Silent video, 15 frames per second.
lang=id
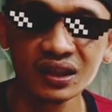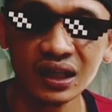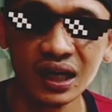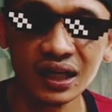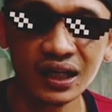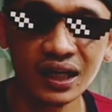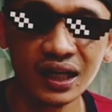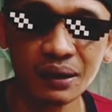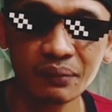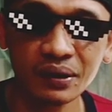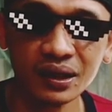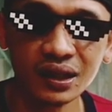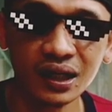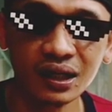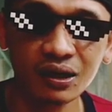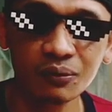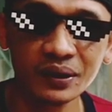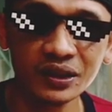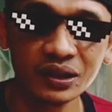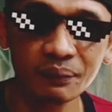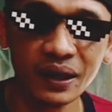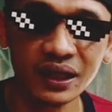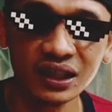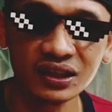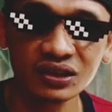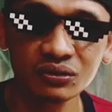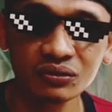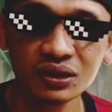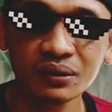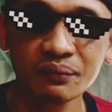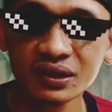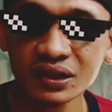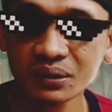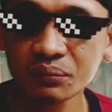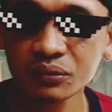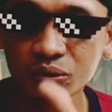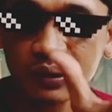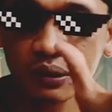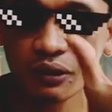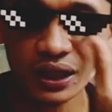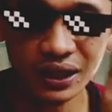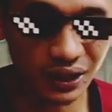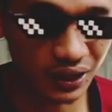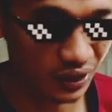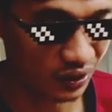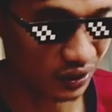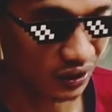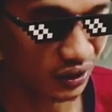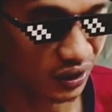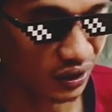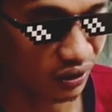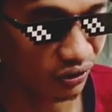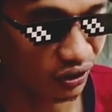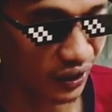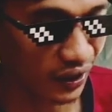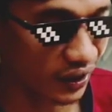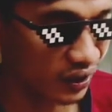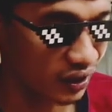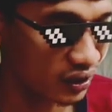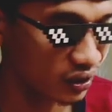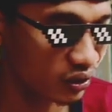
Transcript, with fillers: agak lama kalau masih panas itu dia masih berubah warna nantinya oke okay?